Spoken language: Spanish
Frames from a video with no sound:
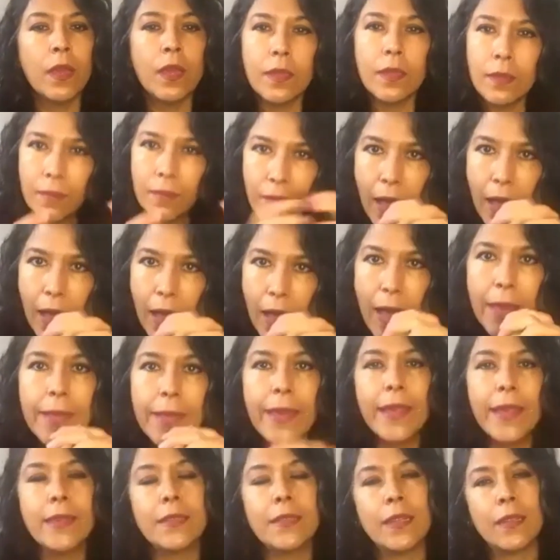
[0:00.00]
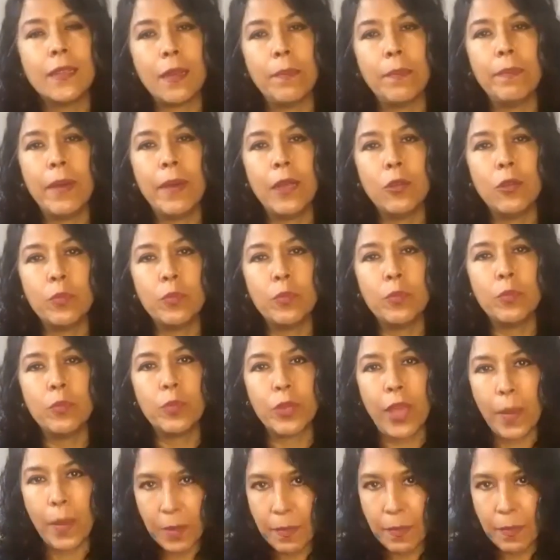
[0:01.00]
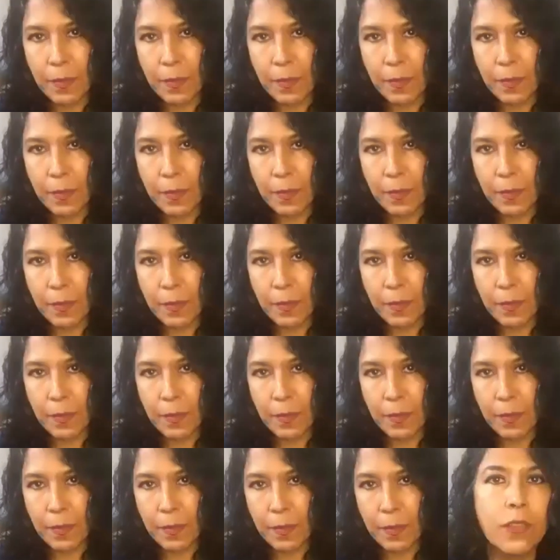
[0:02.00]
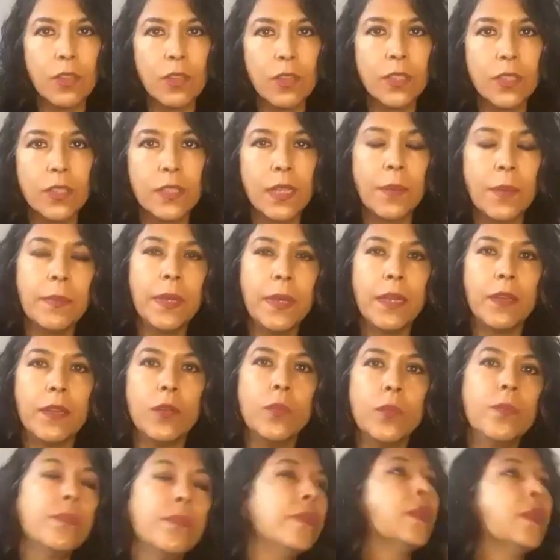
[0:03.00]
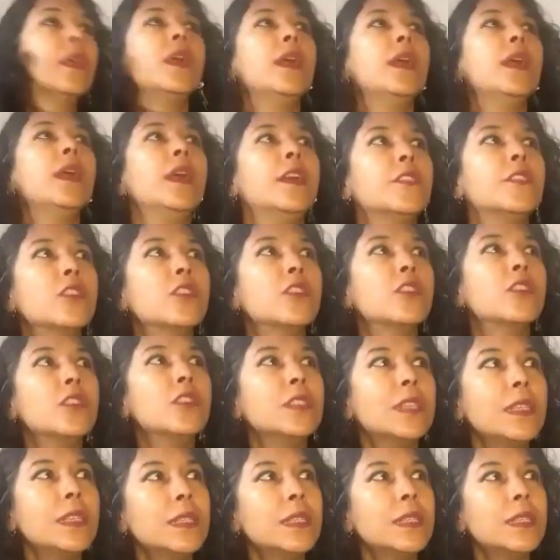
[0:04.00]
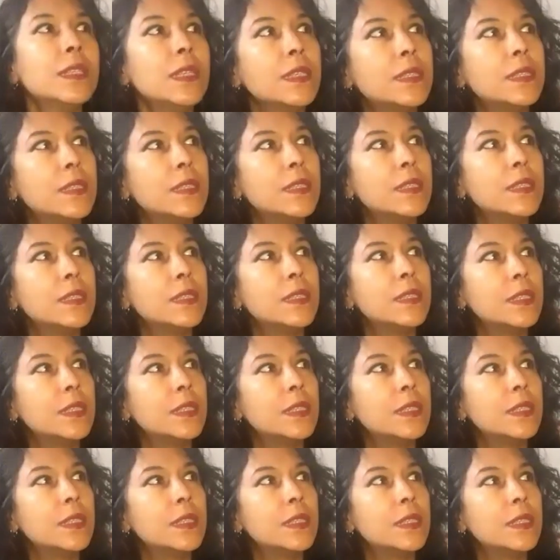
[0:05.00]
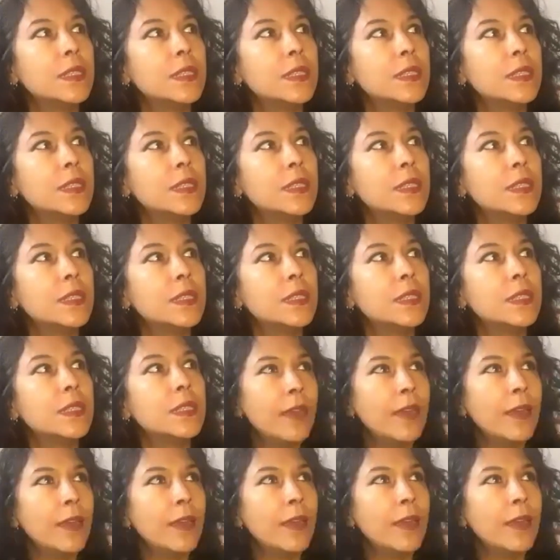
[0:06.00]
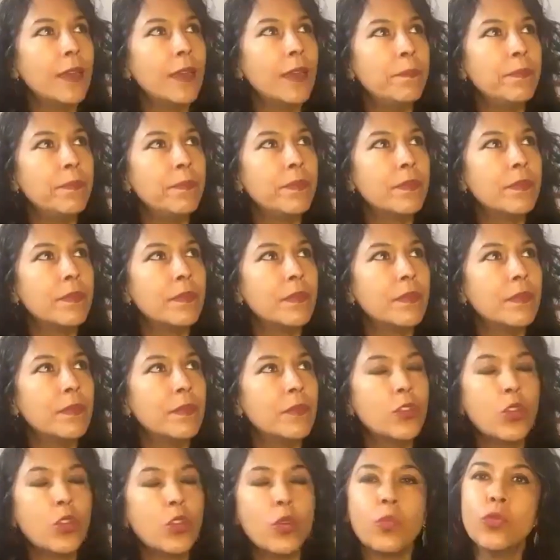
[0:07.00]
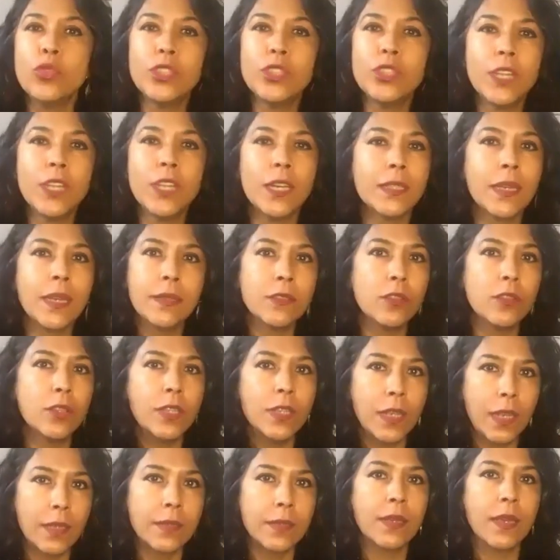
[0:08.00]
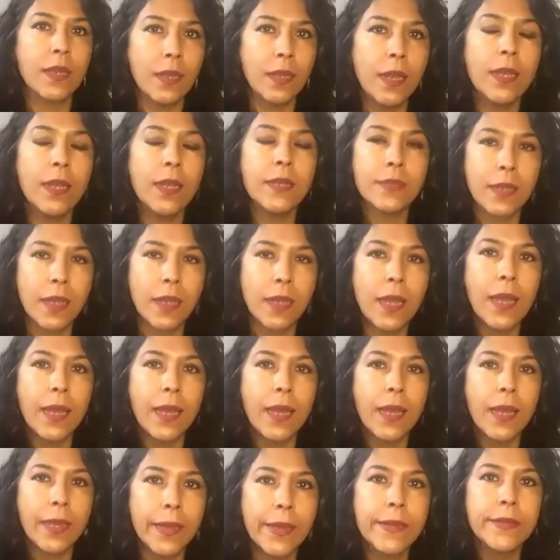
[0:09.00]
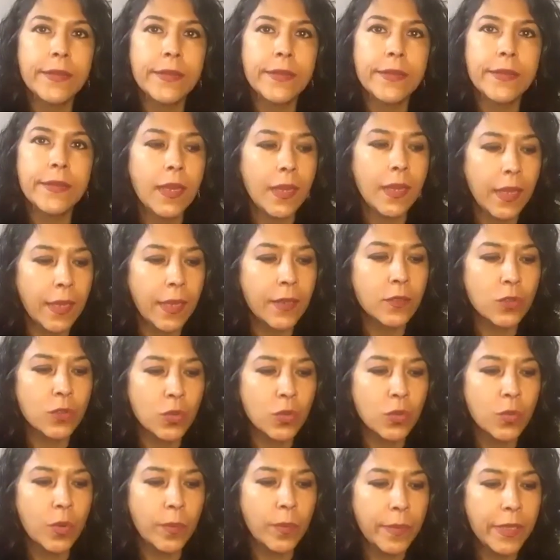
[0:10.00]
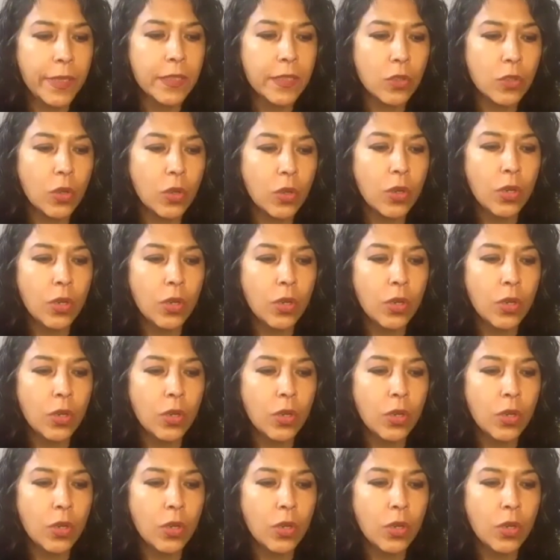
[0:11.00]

ahí quedas atrapado, porque a mí me ha pasado con muchas canciones también, ¿no? Entonces, este, eh, son muchas canciones las que, las que la gente en su momento